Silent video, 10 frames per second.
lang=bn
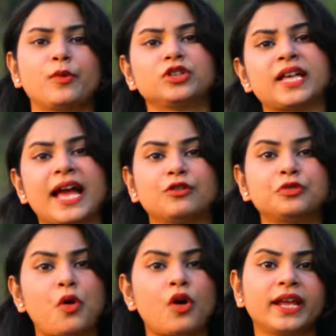ব্যবস্থা
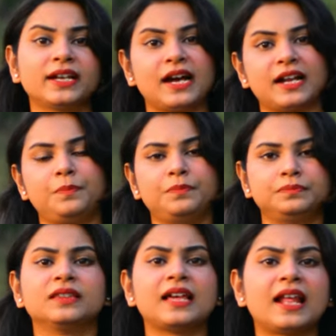এখন অনেক খারাপ
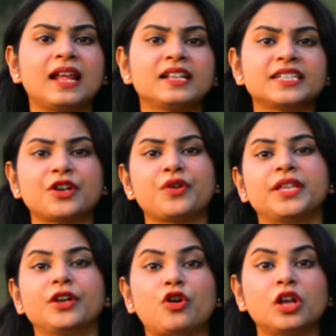দালাল যেন
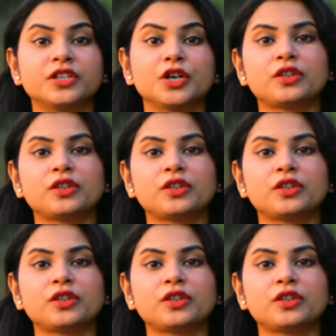এদের রঞ্জে